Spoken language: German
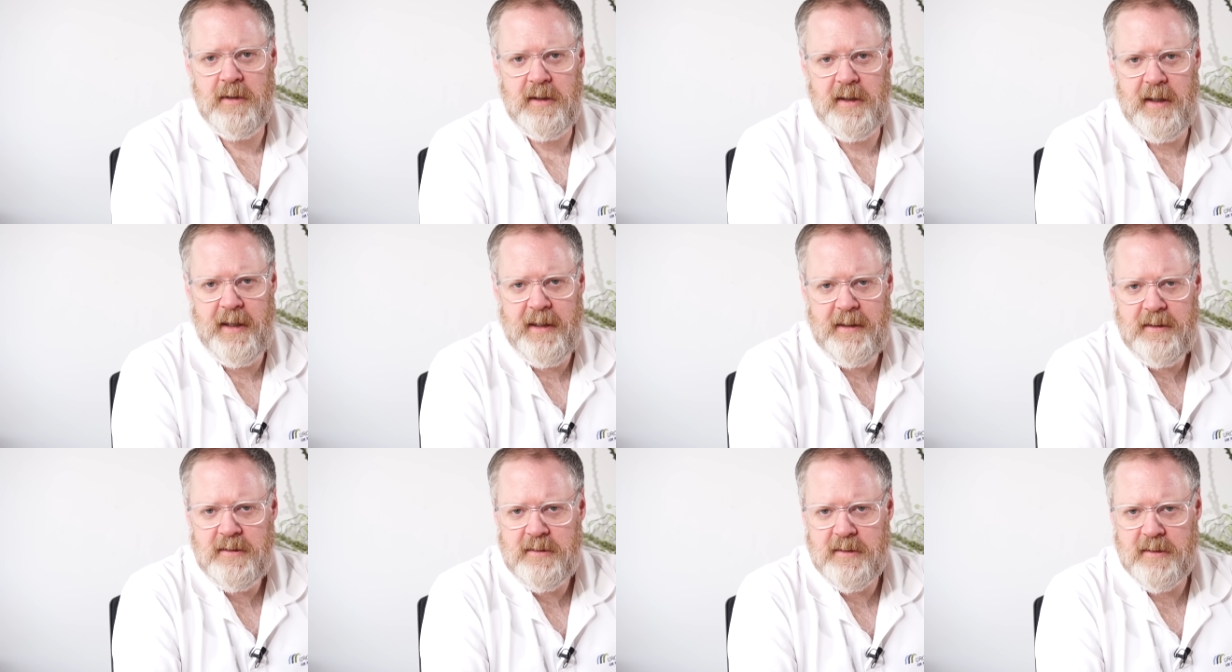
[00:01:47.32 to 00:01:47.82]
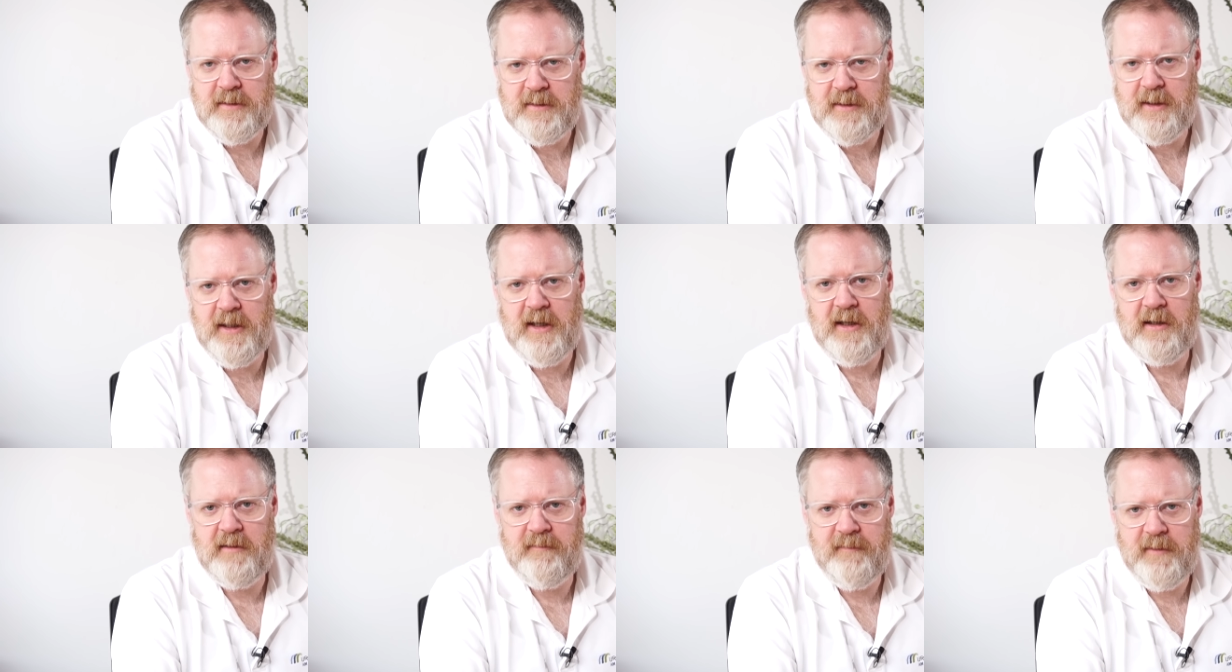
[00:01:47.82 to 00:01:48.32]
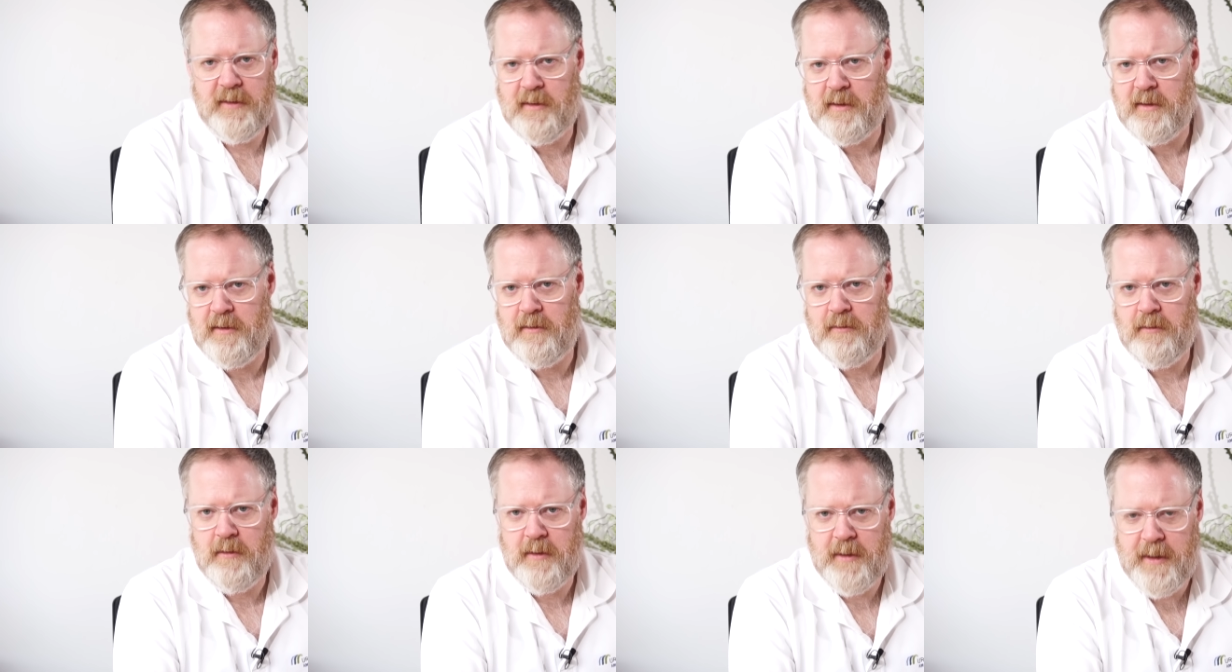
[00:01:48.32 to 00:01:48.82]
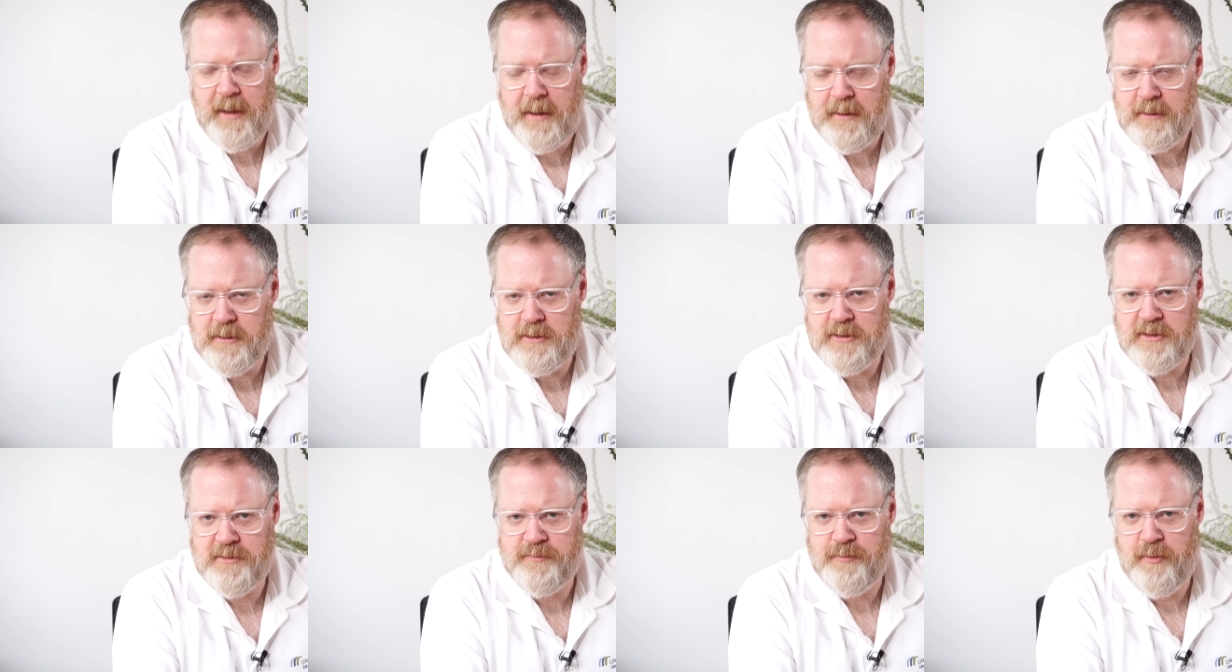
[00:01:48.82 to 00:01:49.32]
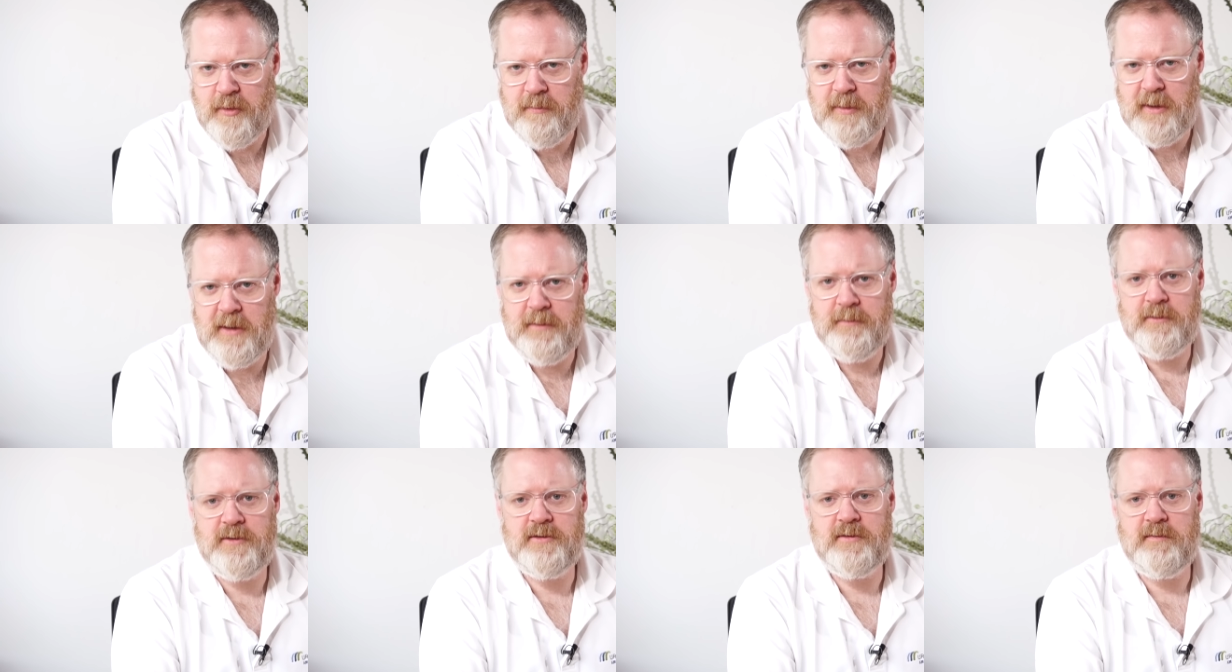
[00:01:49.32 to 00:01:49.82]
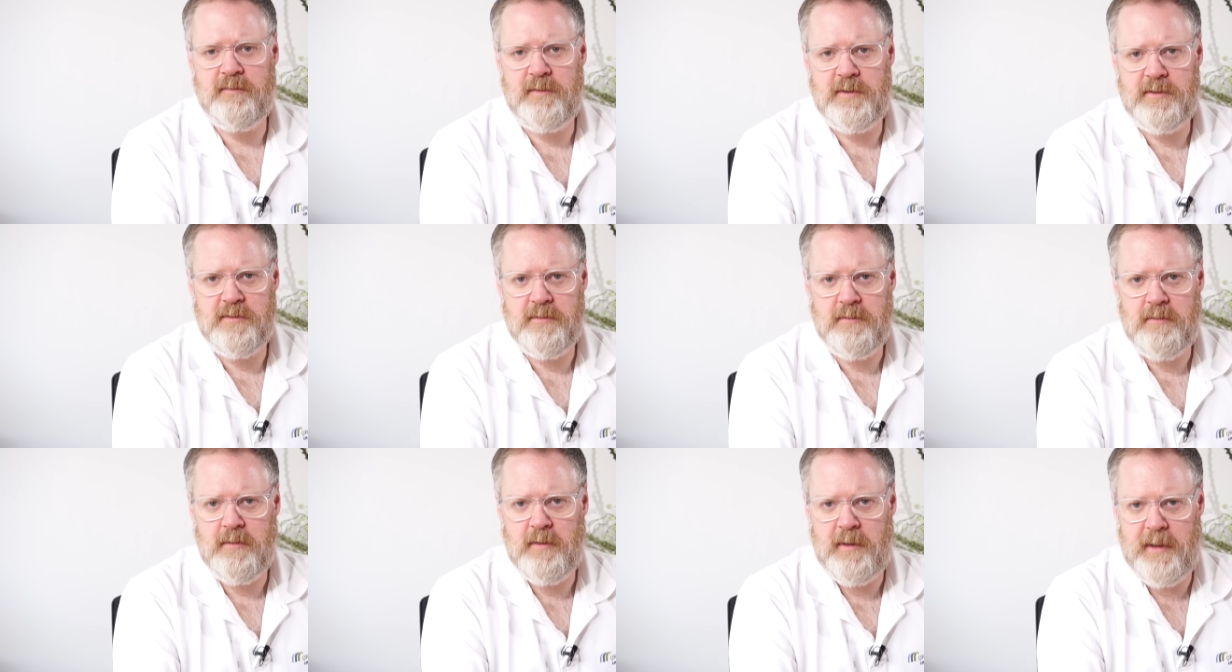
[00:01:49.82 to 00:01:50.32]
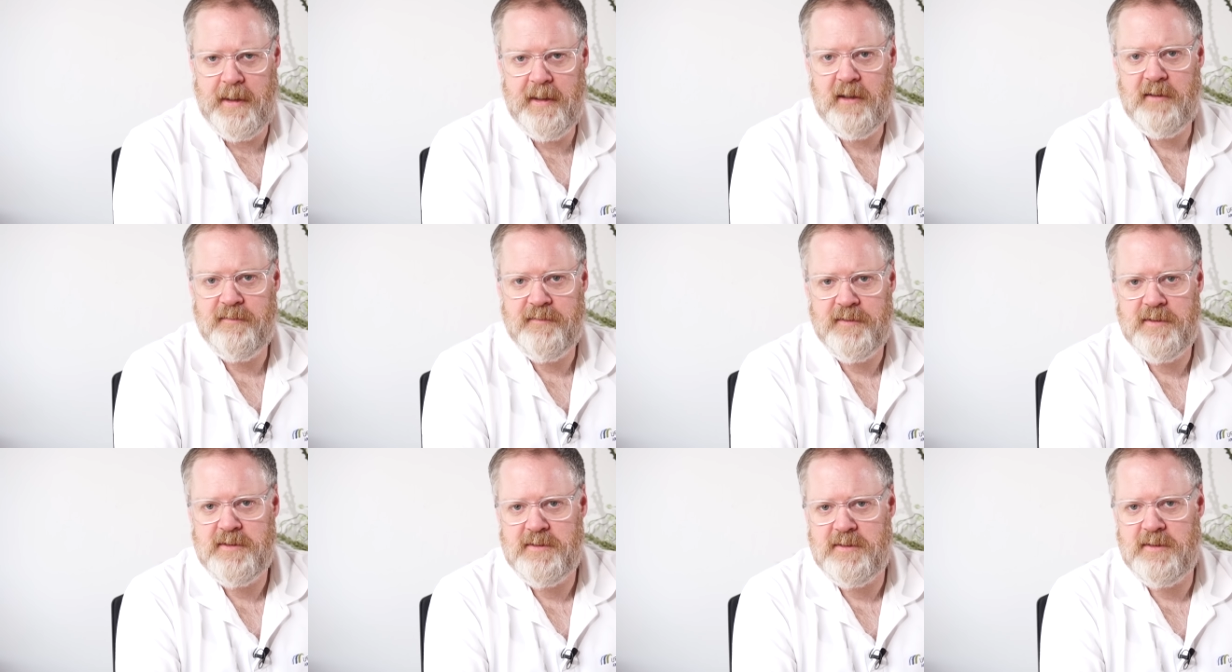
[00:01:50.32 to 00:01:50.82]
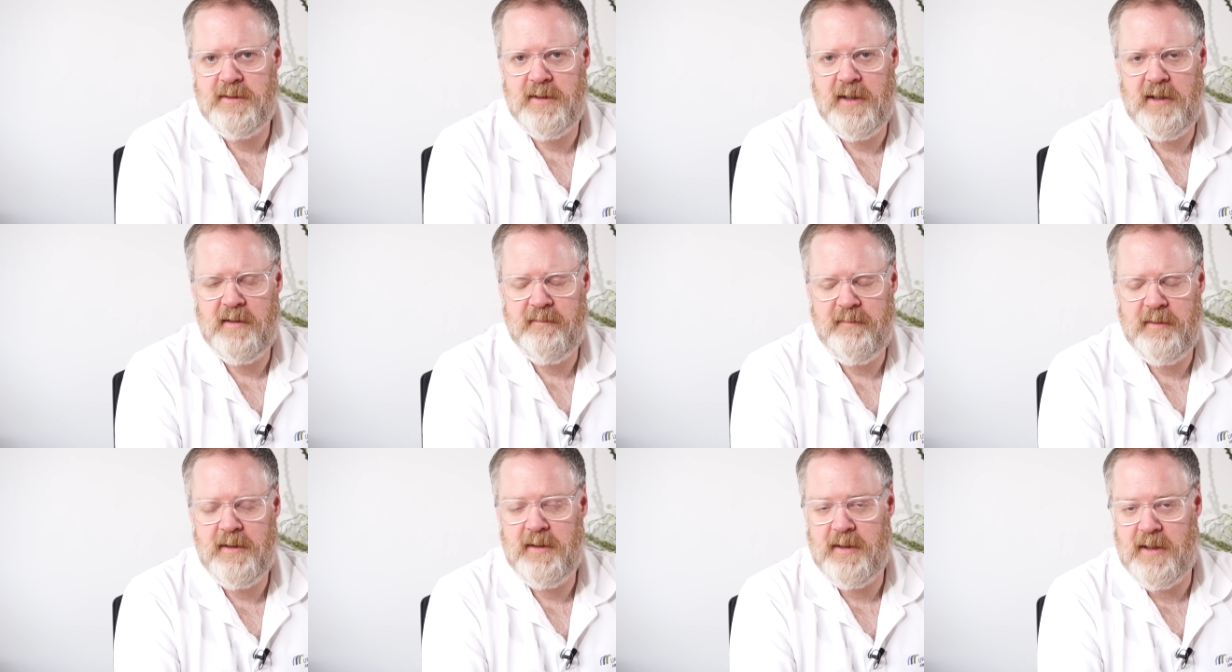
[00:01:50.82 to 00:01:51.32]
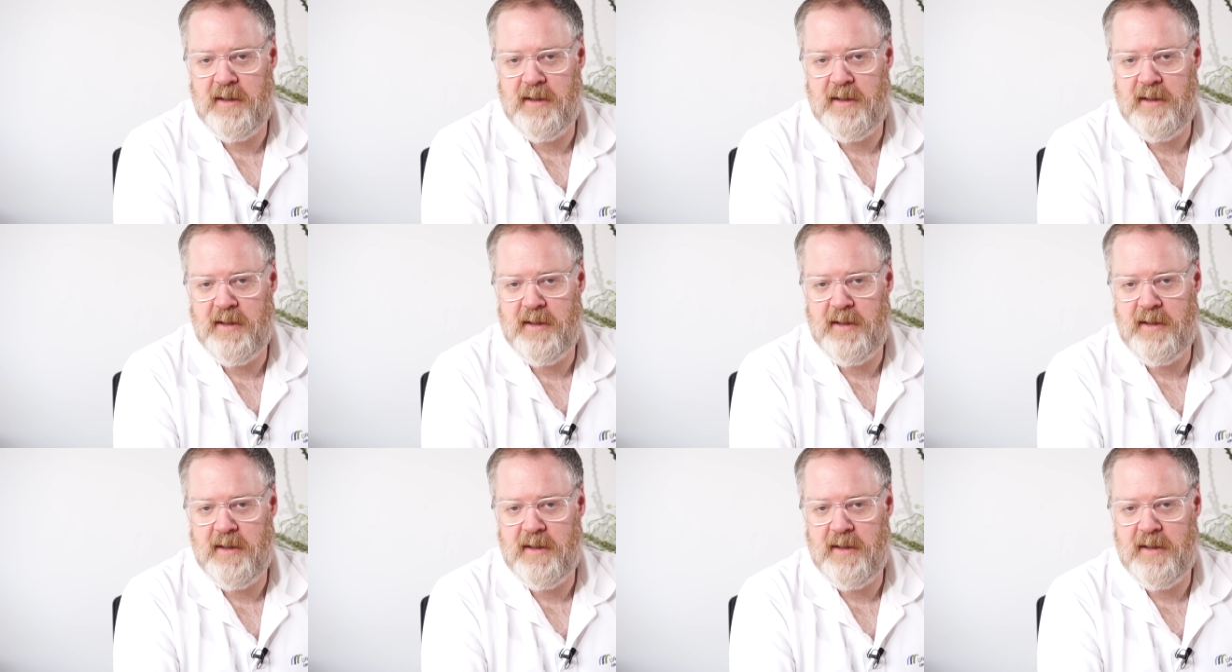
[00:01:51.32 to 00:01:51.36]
in, älteren Jahren, wenn ein organisches Problem ist, sowieso längerfristig anwenden.